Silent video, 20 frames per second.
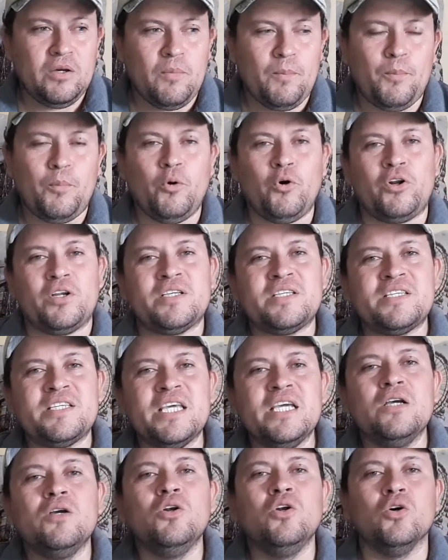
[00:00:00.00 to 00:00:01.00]
Por
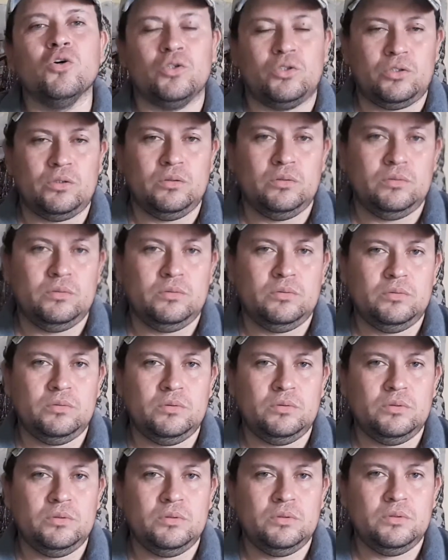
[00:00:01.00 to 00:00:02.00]
siglos,
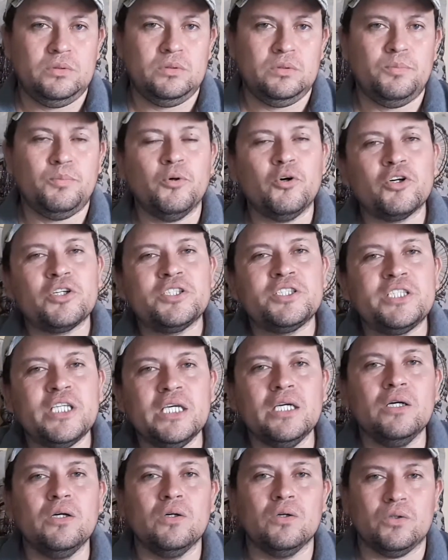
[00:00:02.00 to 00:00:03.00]
por
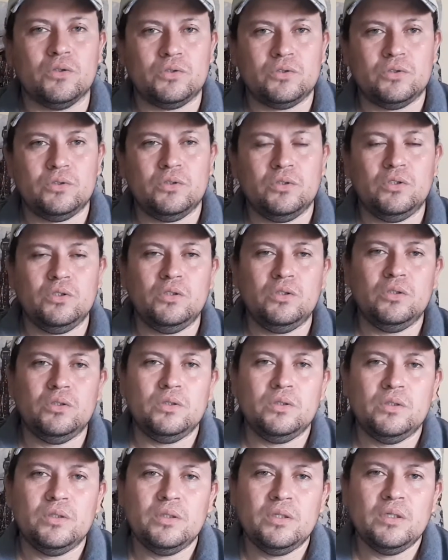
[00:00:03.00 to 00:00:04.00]
siglos,
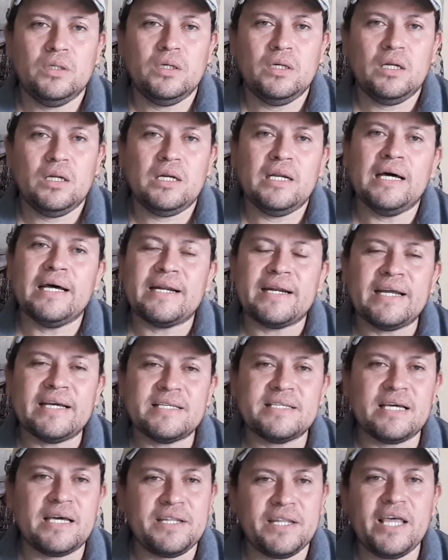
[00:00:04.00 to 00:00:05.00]
la
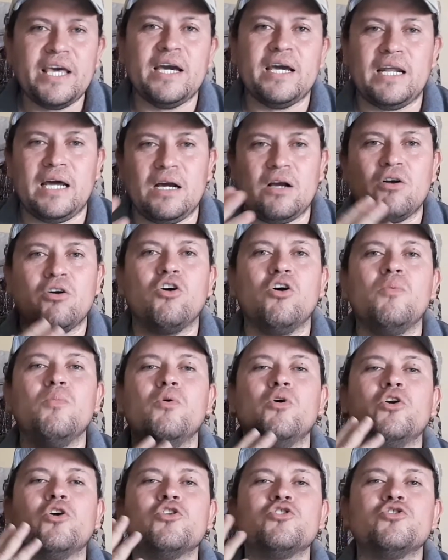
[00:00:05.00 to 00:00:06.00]
raza negra,
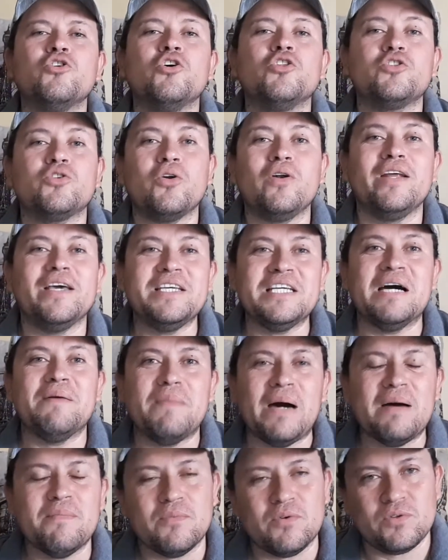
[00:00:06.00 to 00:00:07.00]
como nosotros le
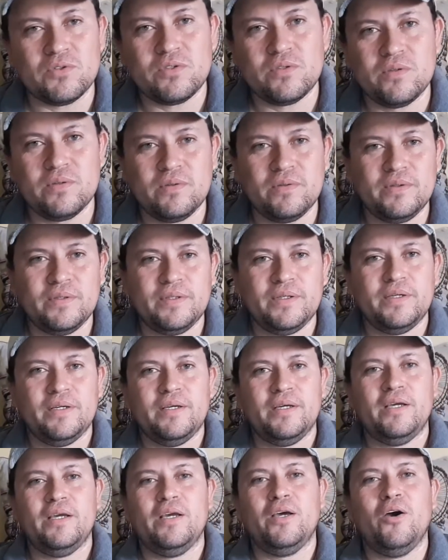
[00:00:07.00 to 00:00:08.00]
llamamos,
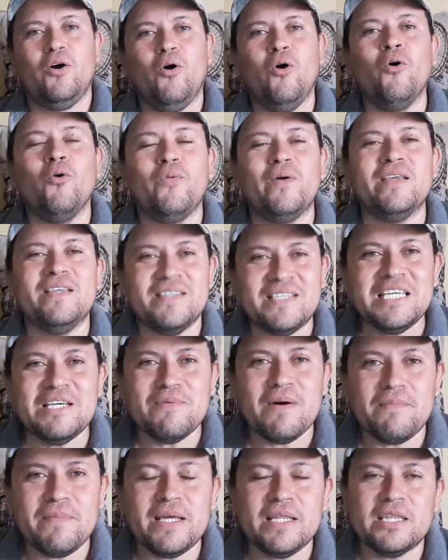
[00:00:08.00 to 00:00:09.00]

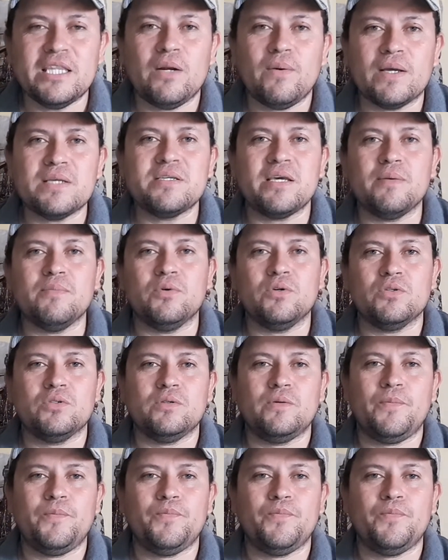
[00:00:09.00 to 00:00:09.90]
ofensivamente lo hacemos.